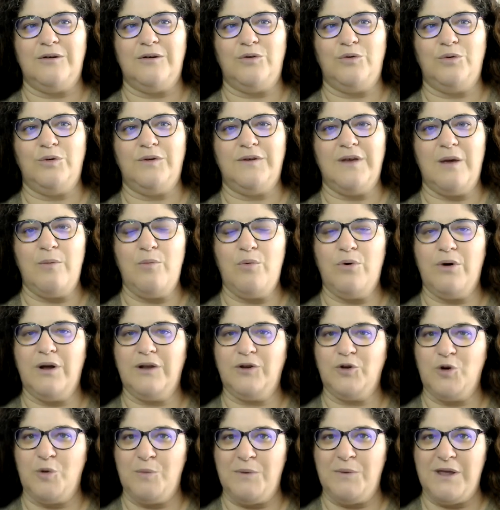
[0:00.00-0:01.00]
Tout ça pour
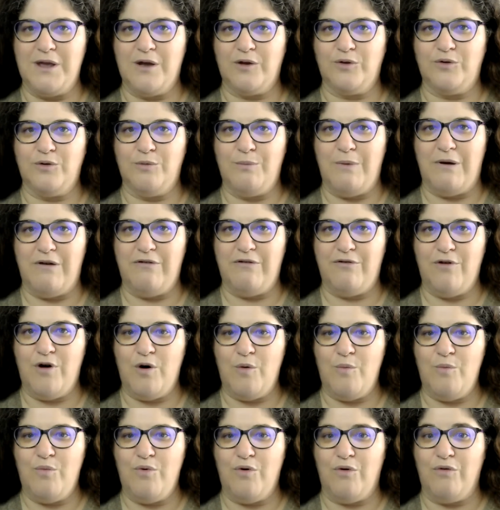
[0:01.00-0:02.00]
être au meilleur de ma
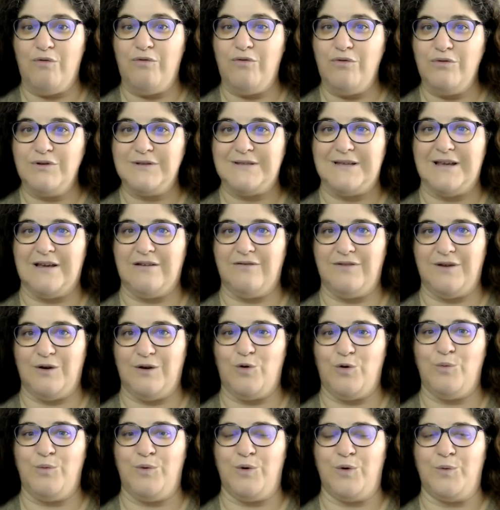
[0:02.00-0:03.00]
forme, pour vous
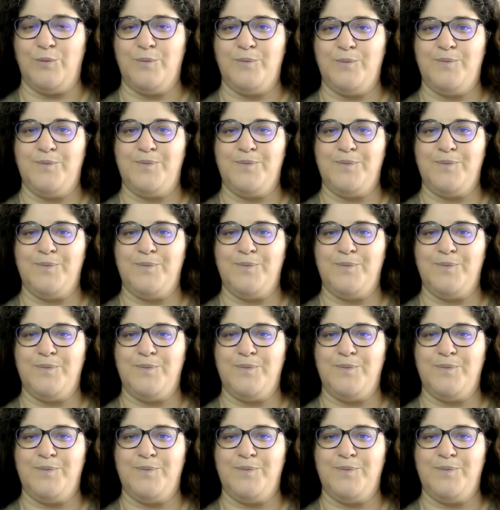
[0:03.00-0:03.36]
servir au mieux